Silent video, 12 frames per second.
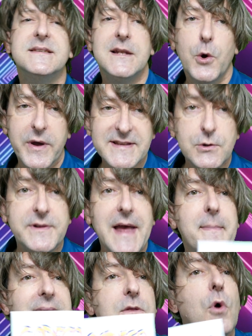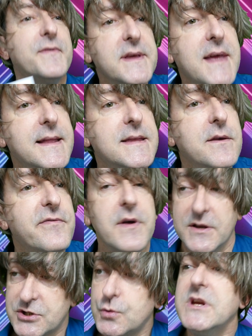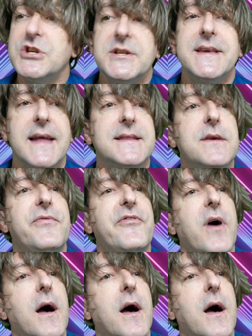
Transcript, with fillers: Si le résultat est maintenant négatif, suis-je négatif